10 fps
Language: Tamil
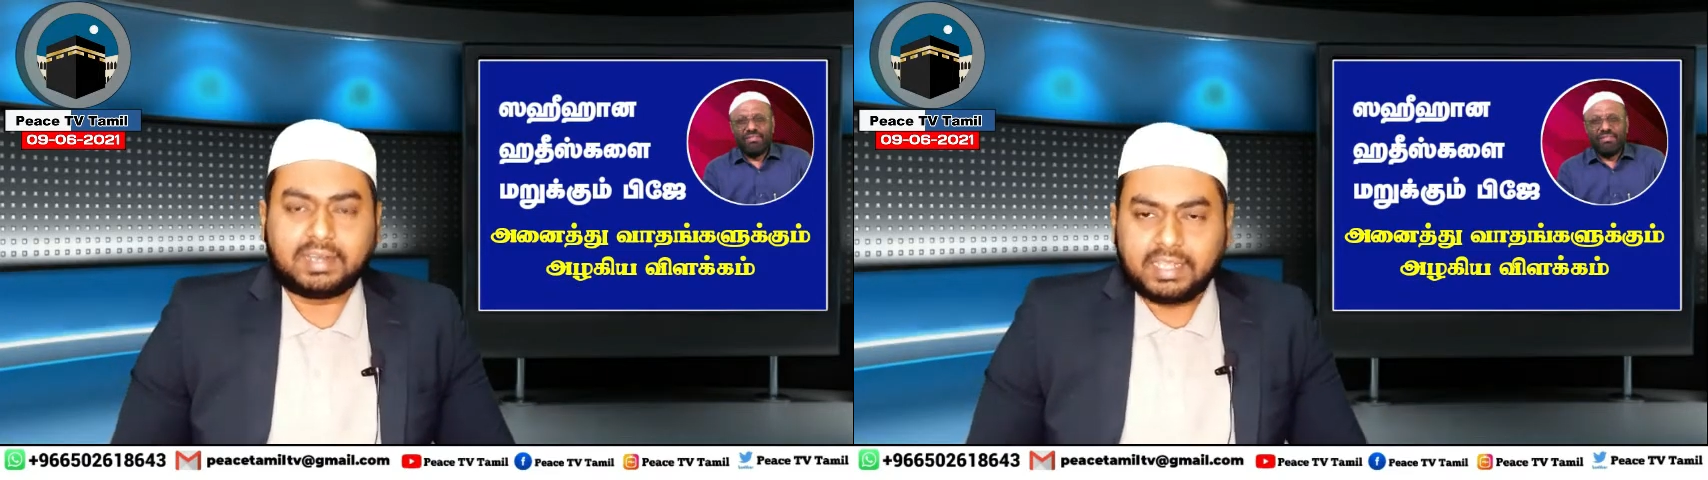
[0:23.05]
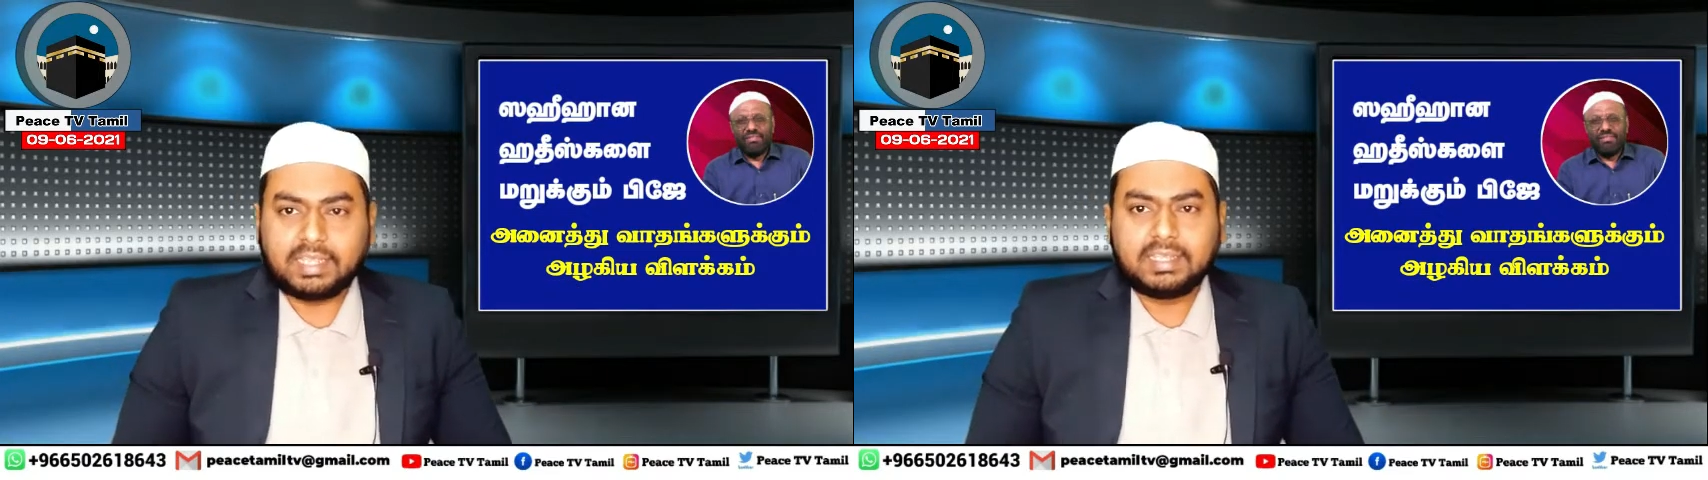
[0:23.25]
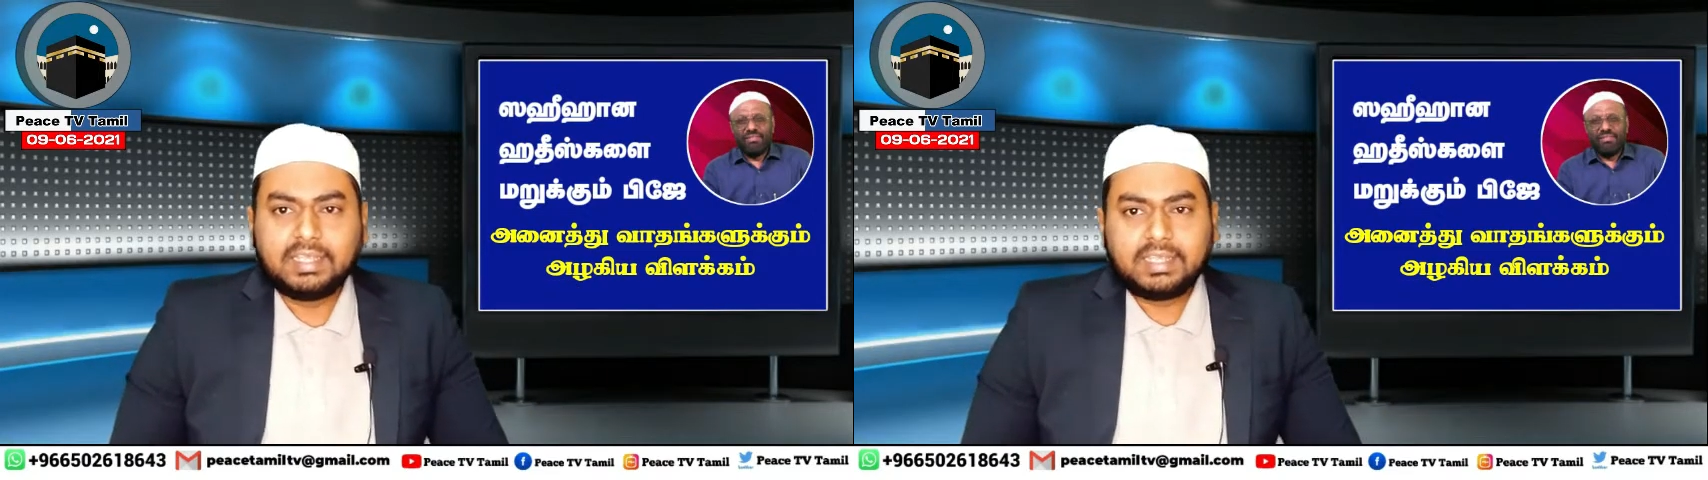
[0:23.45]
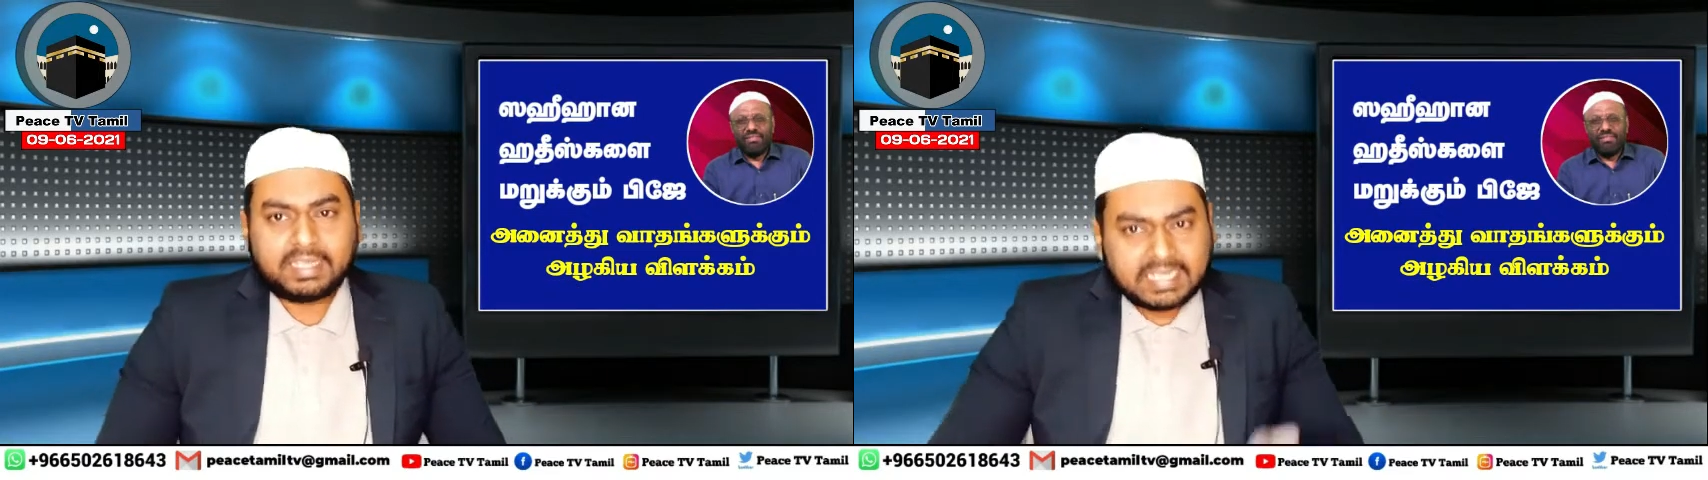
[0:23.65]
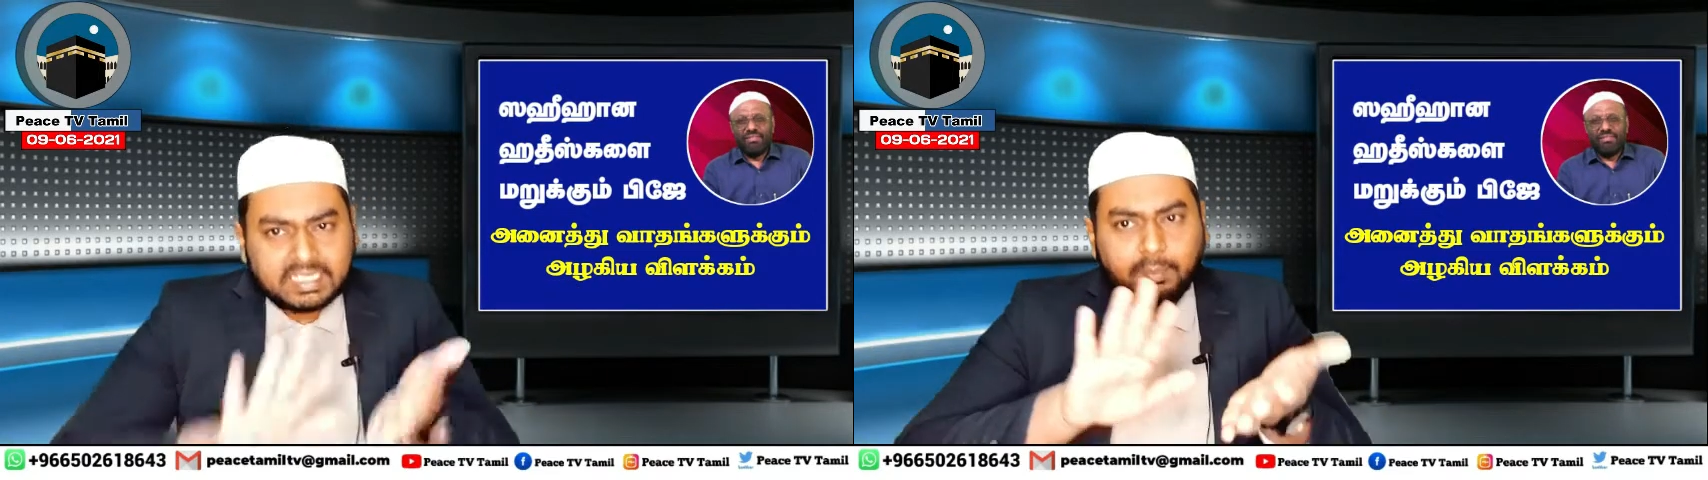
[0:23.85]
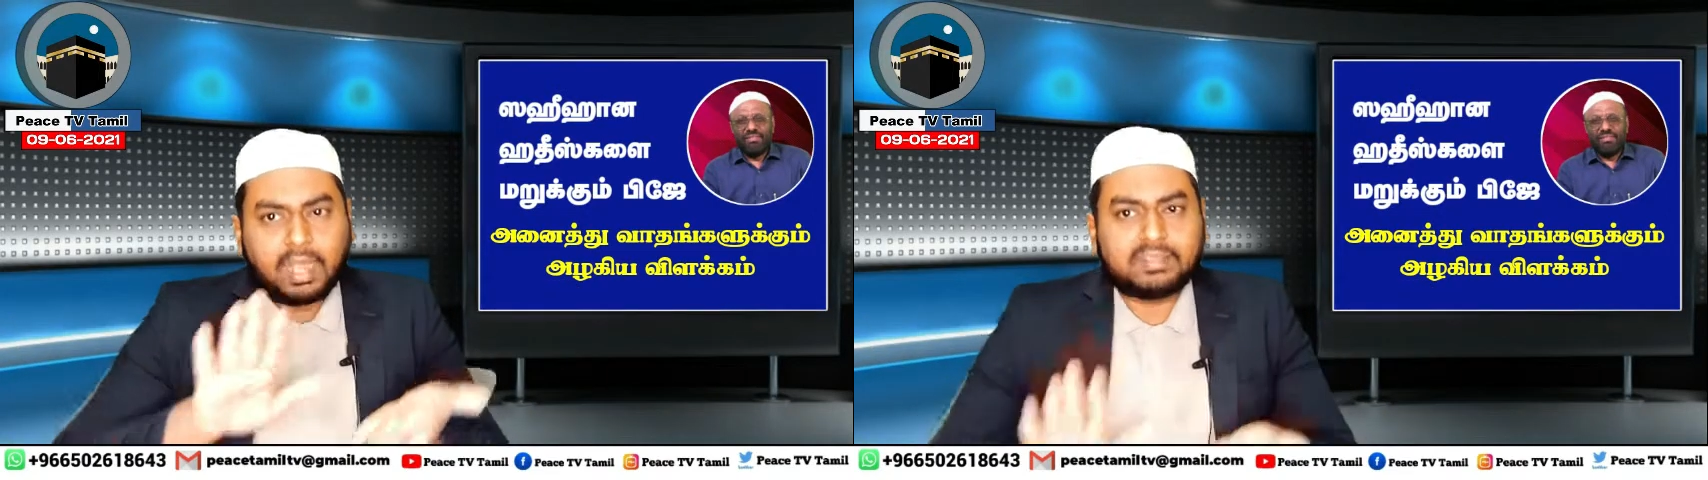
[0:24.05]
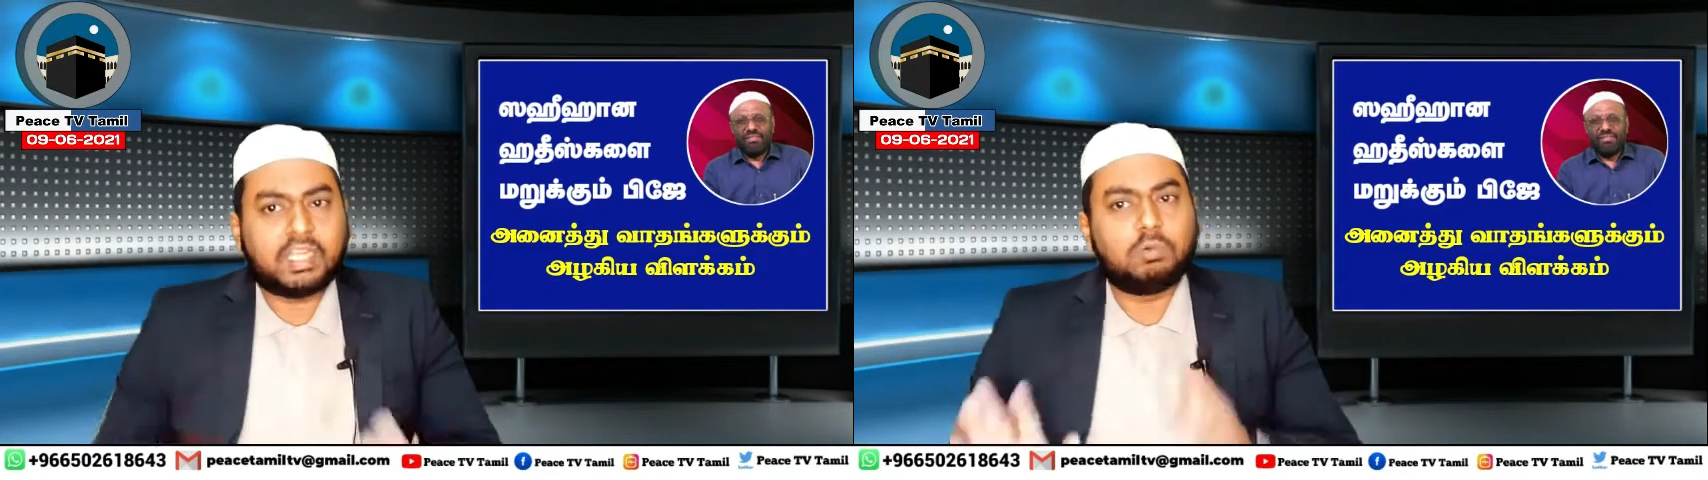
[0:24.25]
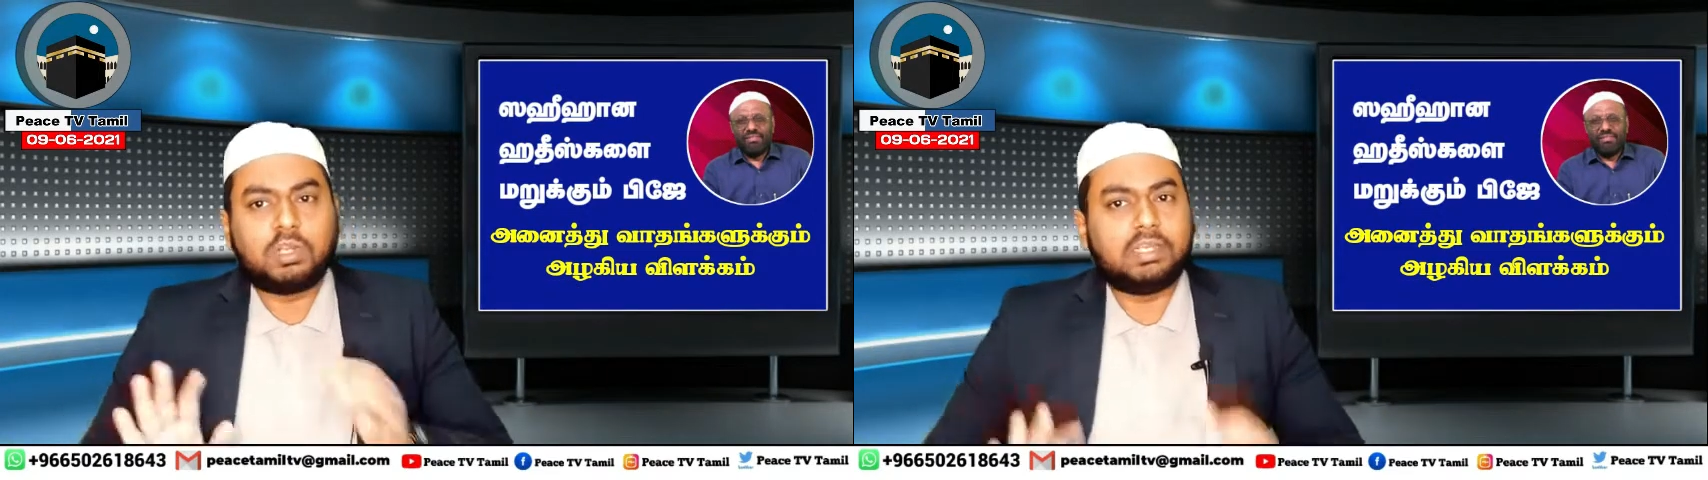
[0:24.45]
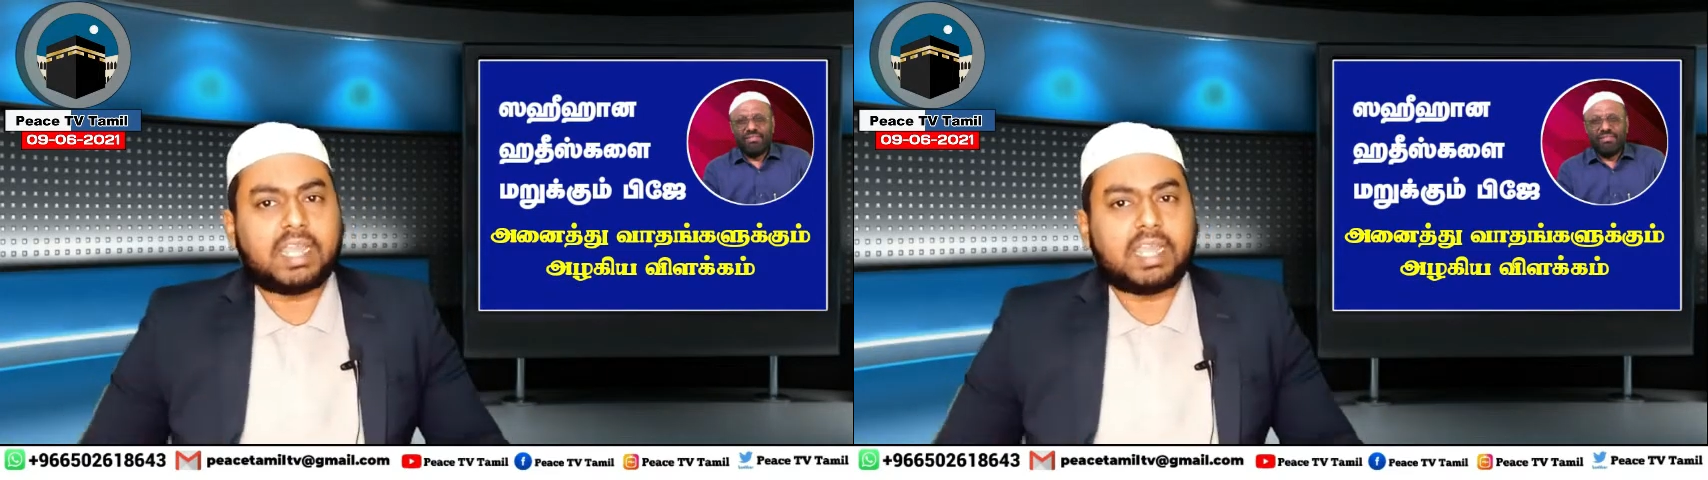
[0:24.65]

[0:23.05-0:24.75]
என்று இது மாதிரி ஒரு